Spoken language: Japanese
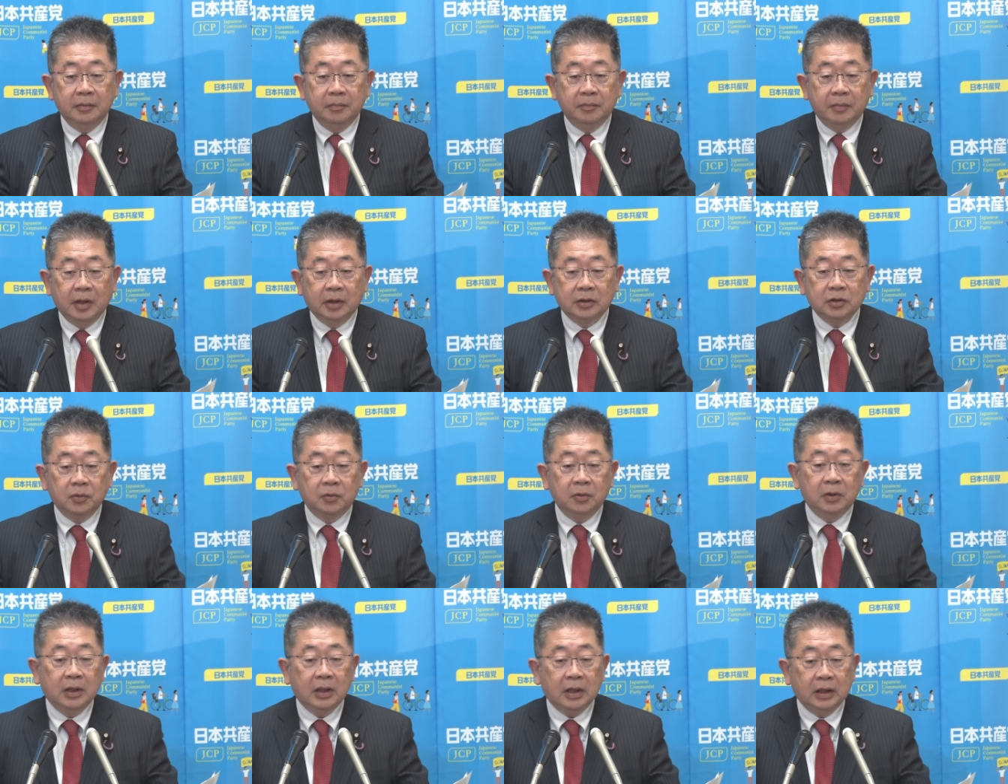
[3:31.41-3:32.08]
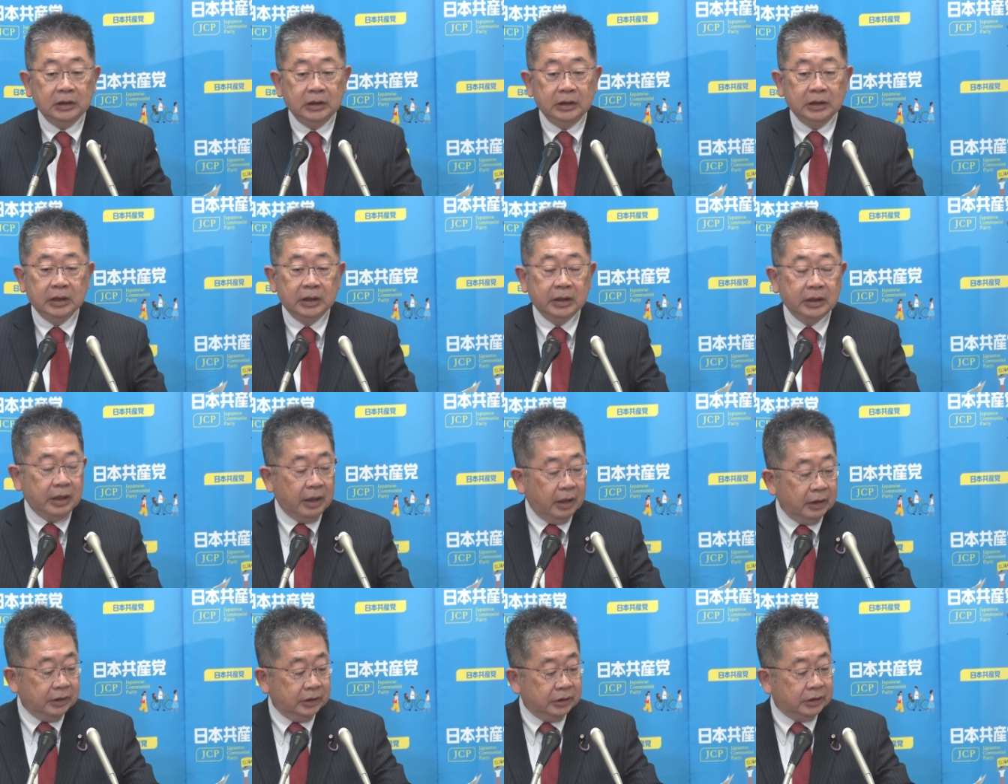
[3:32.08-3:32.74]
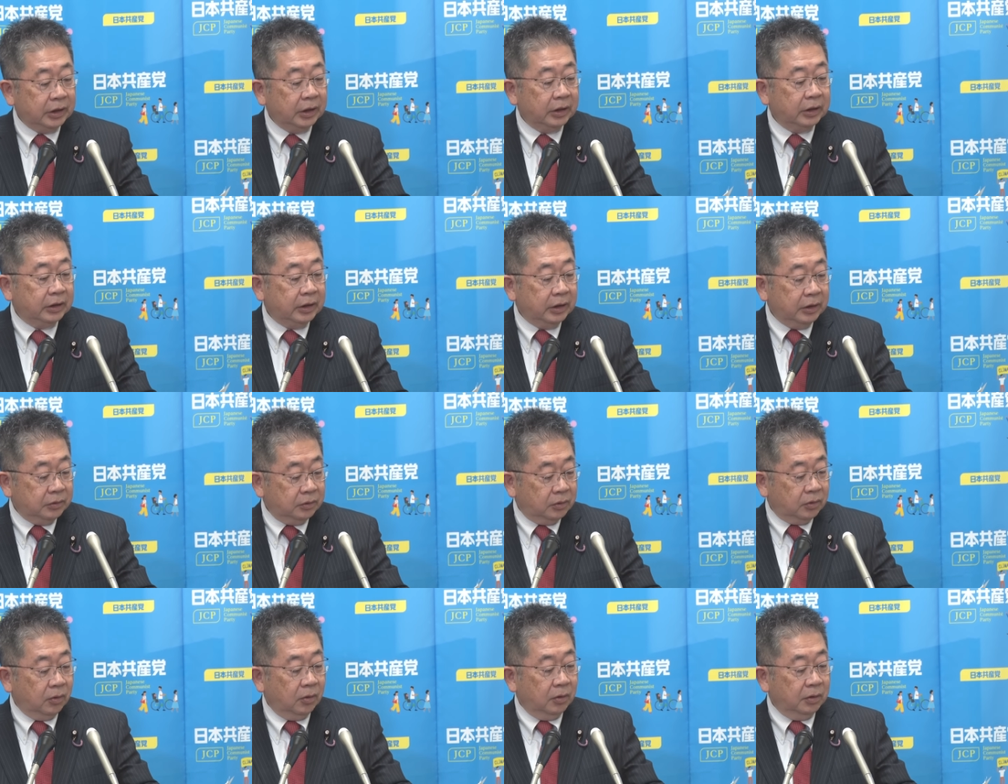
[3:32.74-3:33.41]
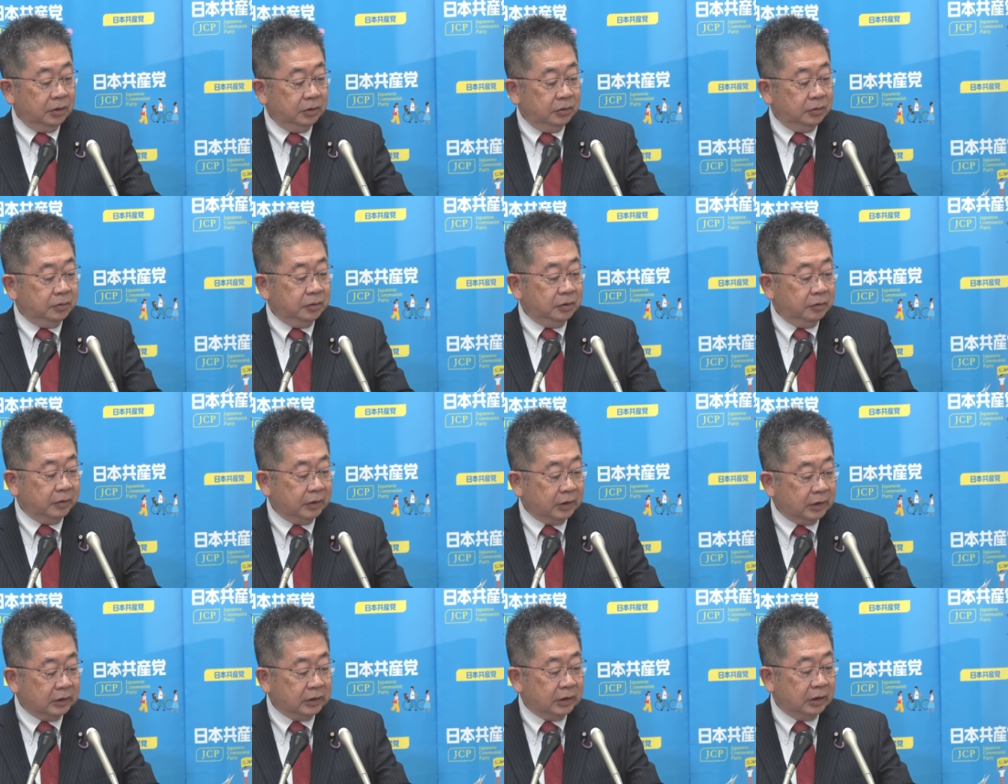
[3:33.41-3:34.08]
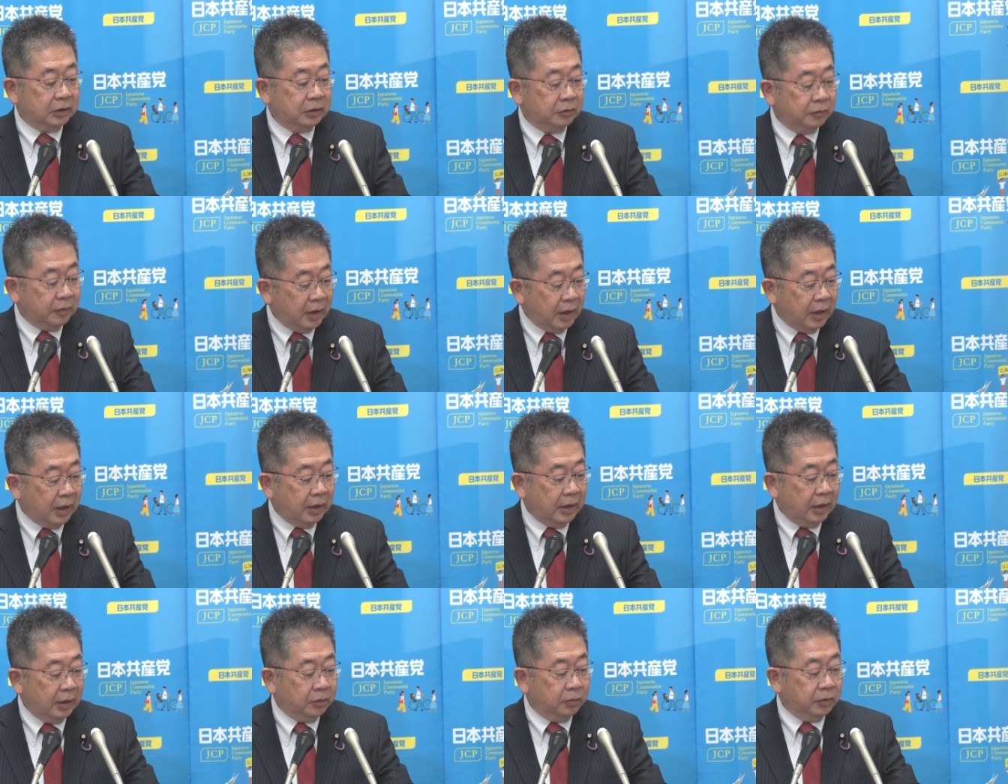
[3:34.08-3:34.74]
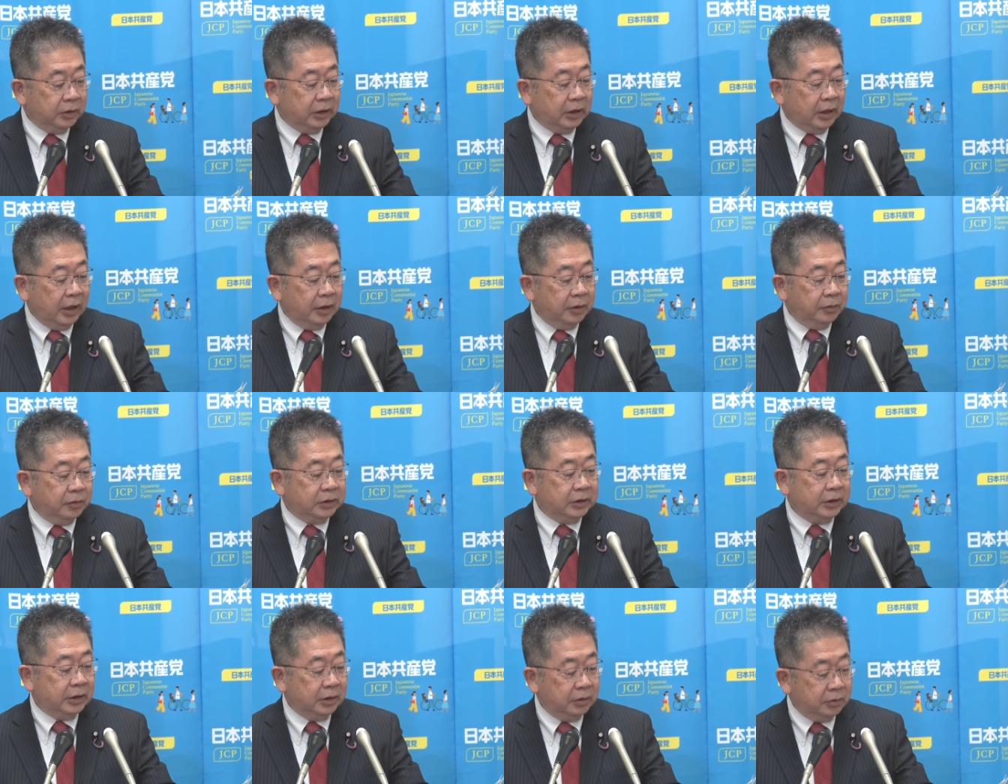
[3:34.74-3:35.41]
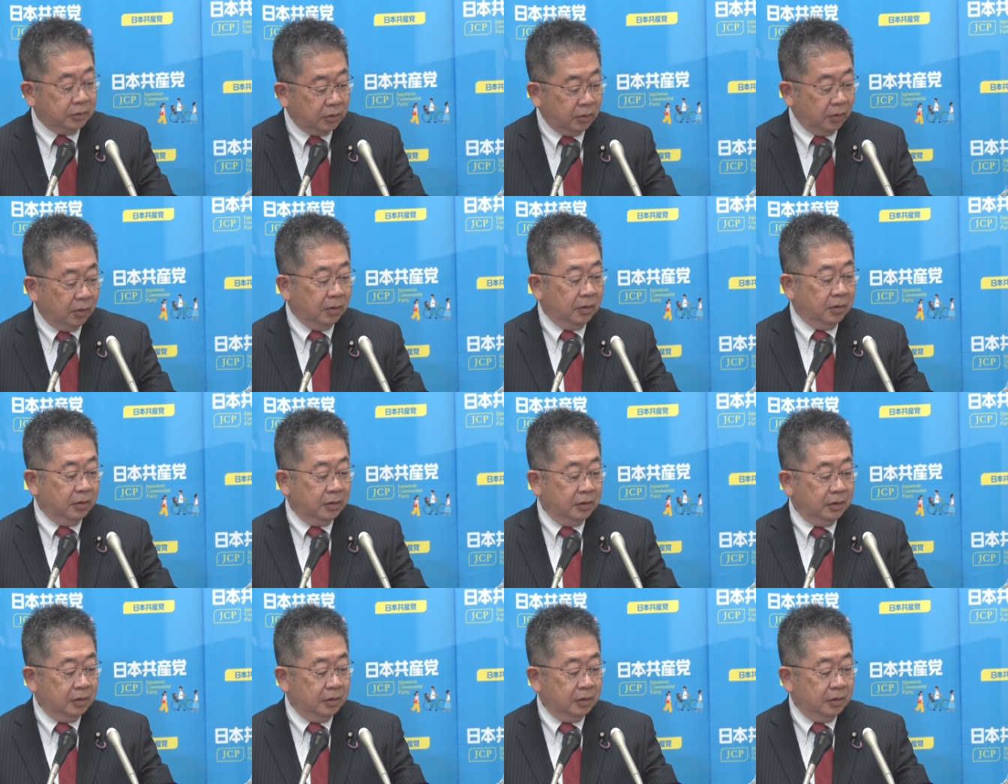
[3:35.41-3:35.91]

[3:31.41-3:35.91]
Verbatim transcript: まあ、その中に含意されているというふうに私たちはあの理解をしていると